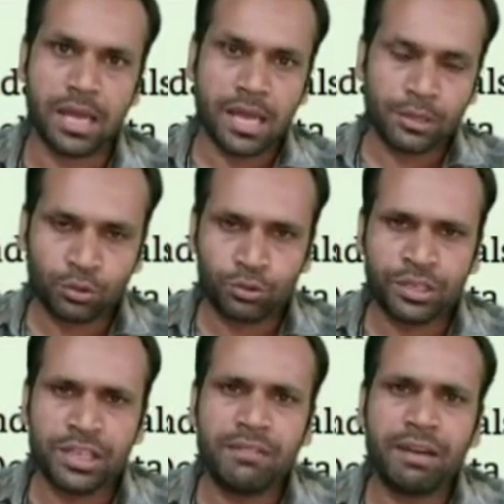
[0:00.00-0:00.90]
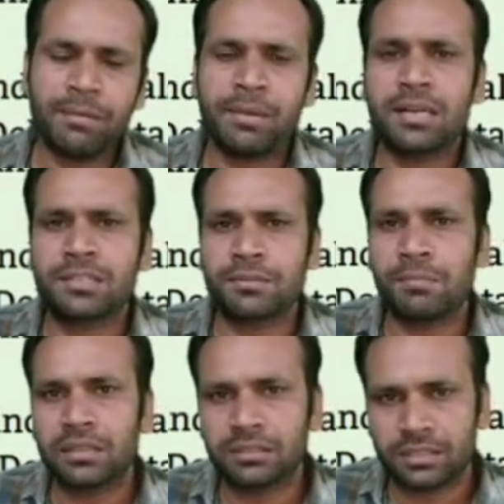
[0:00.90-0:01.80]
तो उन्हीं के बारे में आज हम
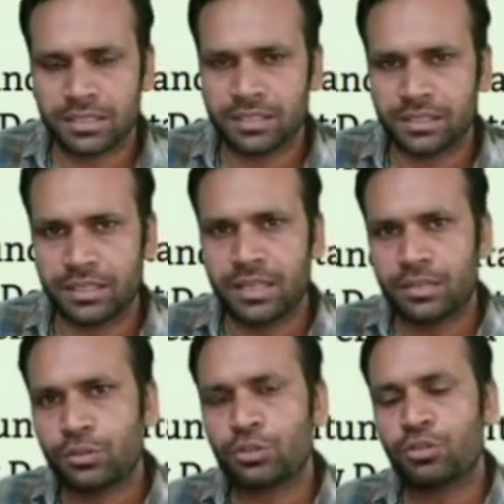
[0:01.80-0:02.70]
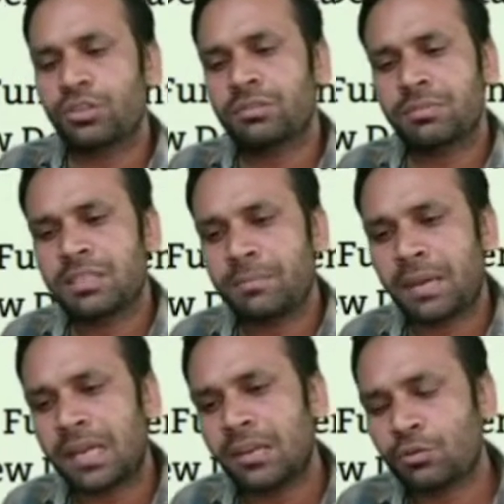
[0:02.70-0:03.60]
बात करेंगे दोस्तों इसमें से
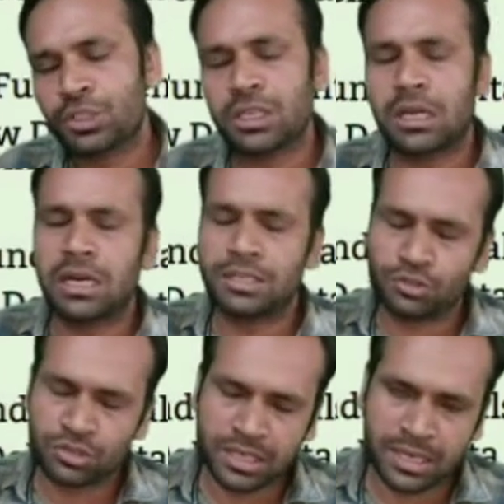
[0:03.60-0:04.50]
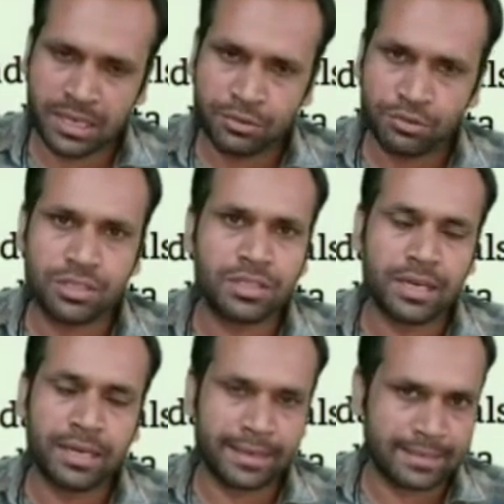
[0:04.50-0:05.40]
पहले क्वेश्चन आ चुके हैं यू जी नेट
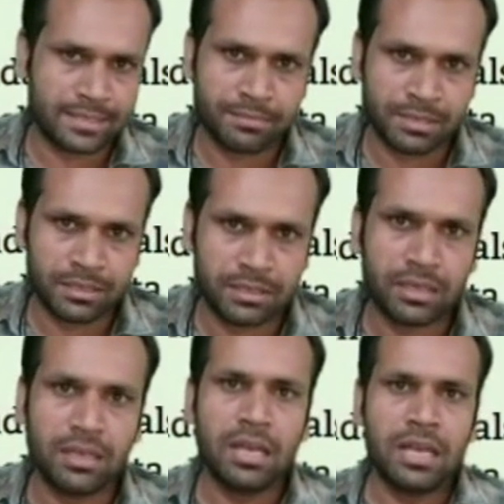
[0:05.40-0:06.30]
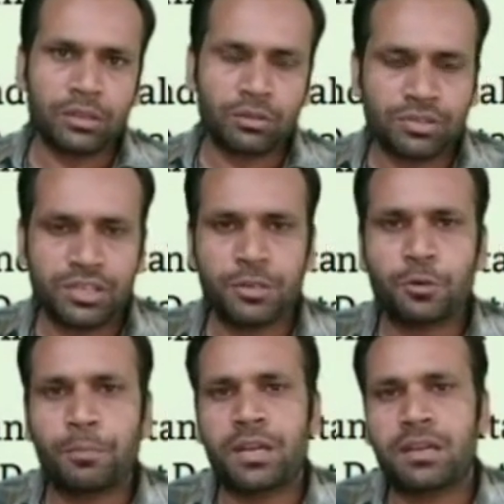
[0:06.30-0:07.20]
एग्ज़ाम के अंदर तो ये
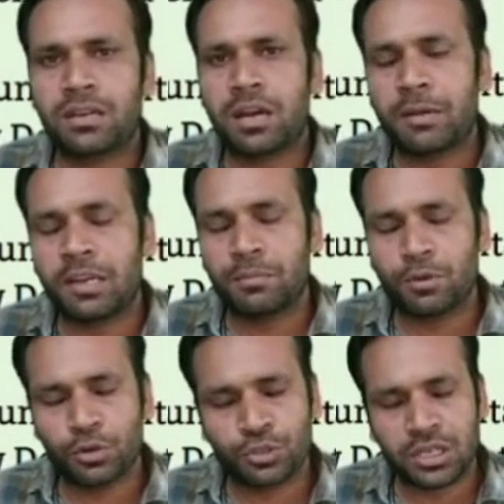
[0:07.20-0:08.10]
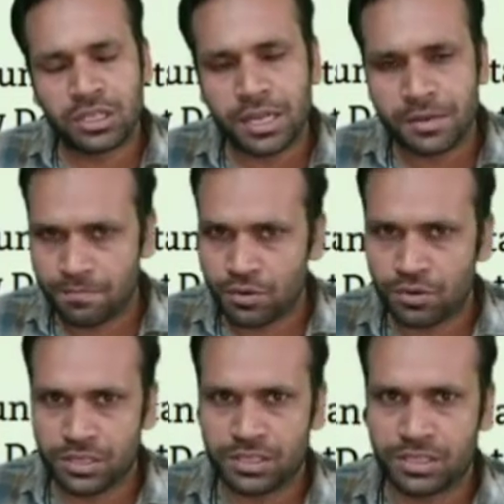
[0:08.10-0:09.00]
टॉपिक करना हमारे लिए बहुत ज़्यादा
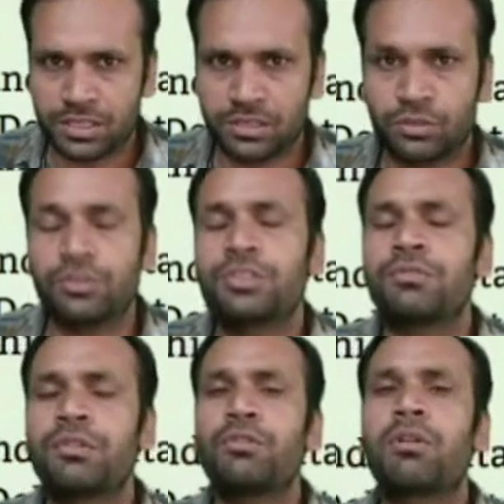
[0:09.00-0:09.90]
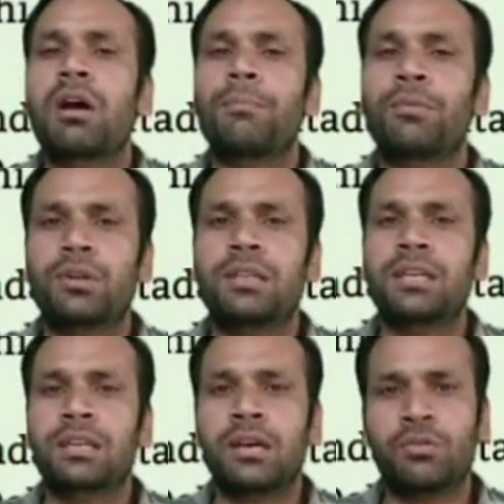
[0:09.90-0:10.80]
इम्पोर्टेंट है तो इस वीडियो को आप पूरा देखना
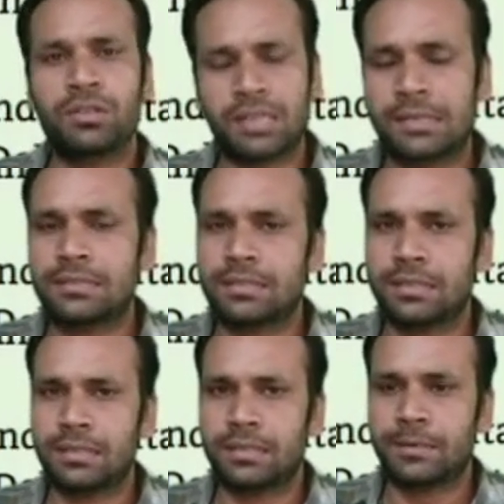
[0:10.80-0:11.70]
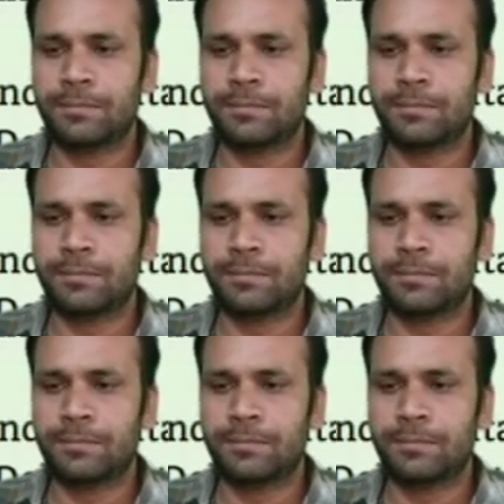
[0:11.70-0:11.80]
और ध्यान से देखना